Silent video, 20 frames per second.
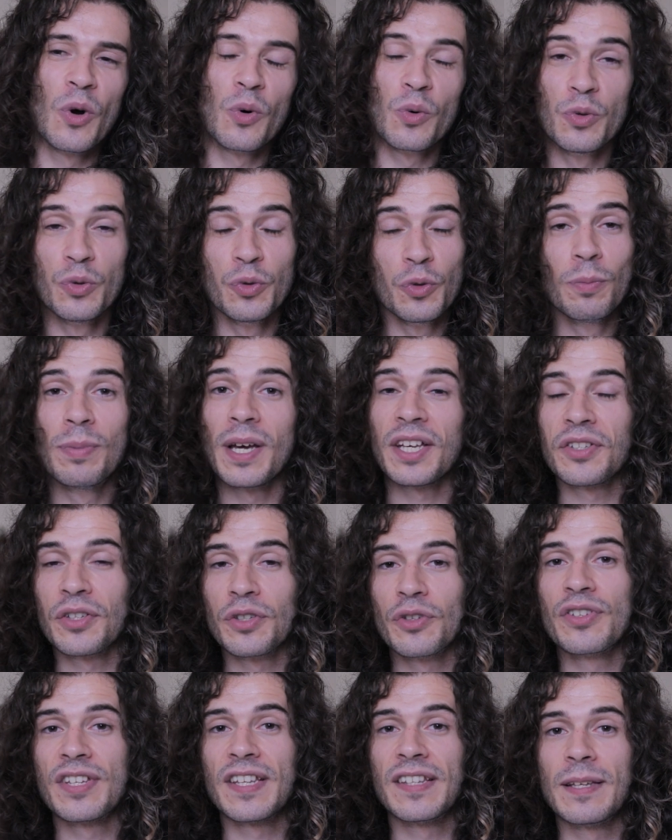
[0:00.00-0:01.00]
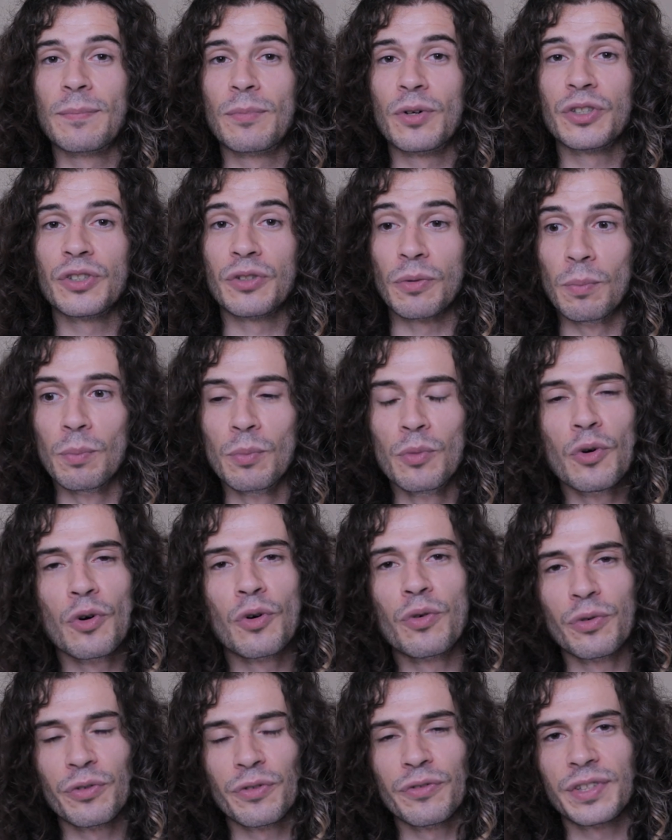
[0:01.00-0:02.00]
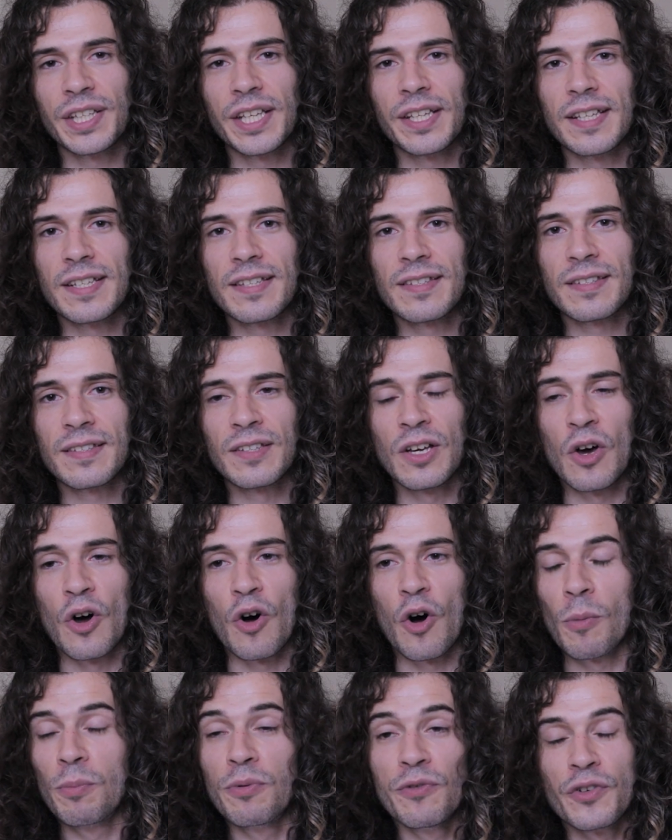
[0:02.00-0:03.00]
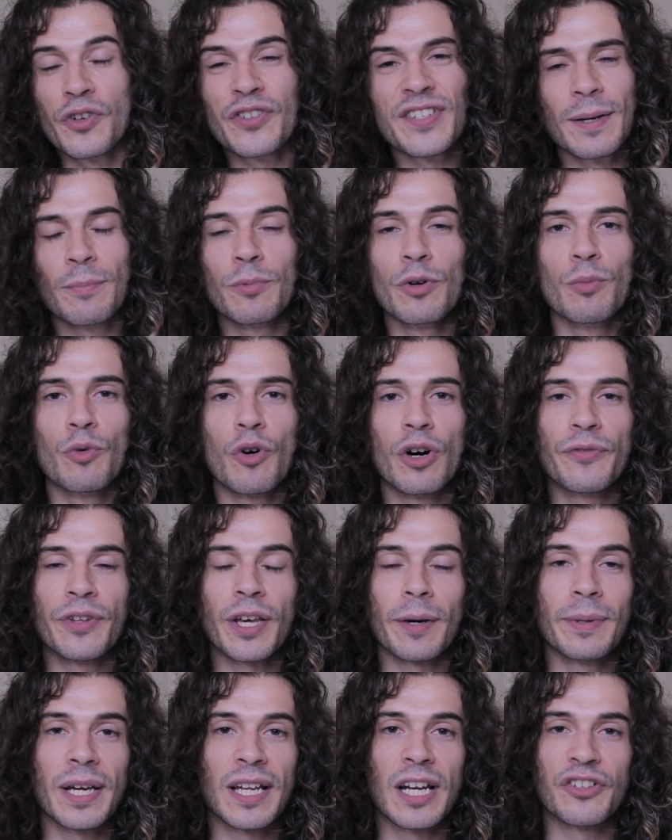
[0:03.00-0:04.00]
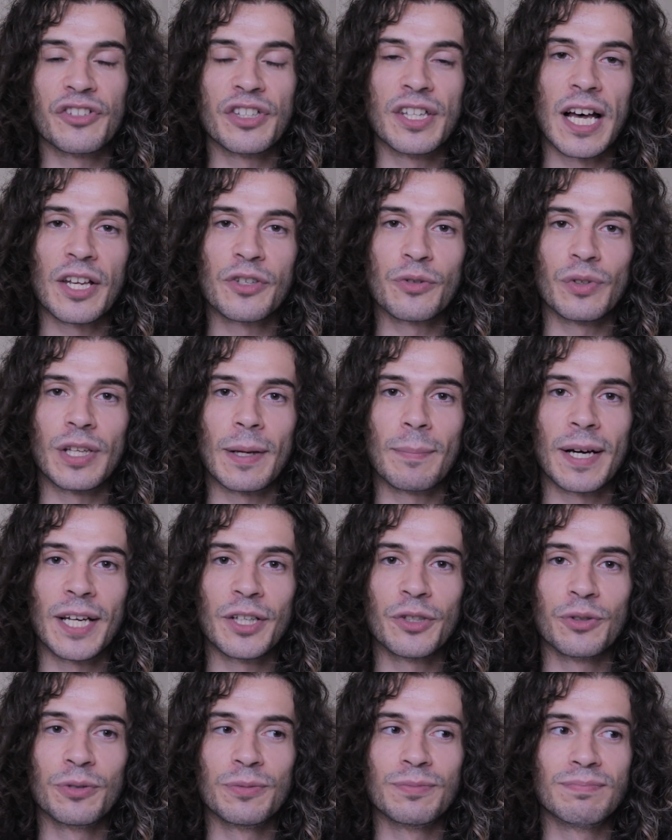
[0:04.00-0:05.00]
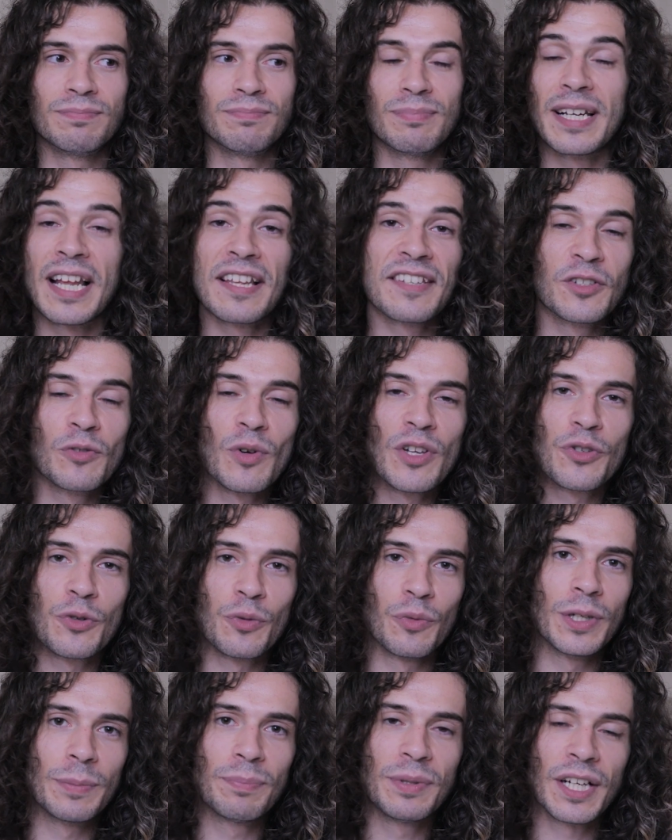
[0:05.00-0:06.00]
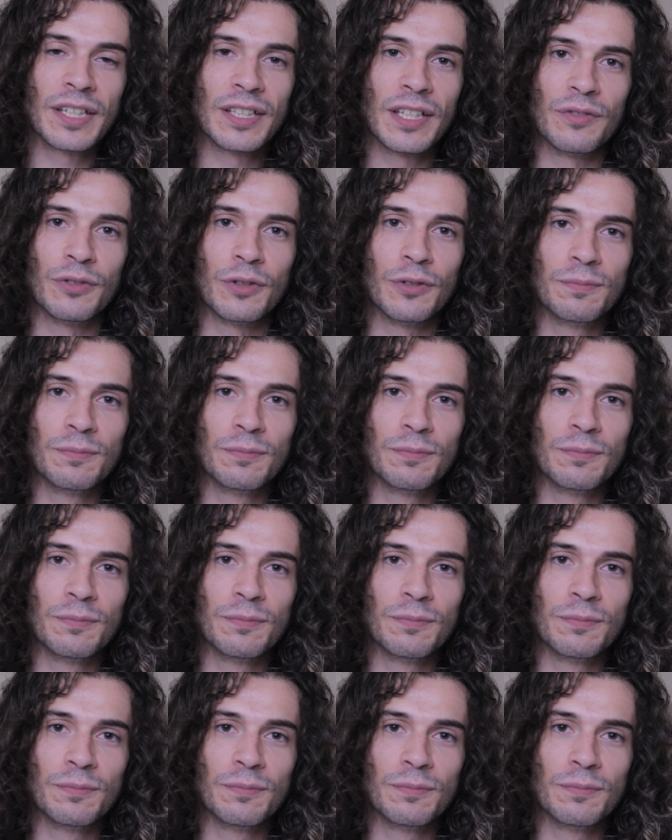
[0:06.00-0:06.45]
où nous, personnes de cette époque, mourrons de vieillesse en pouvant simplement affirmer à la génération d'après que bah, la situation est pire qu'avant.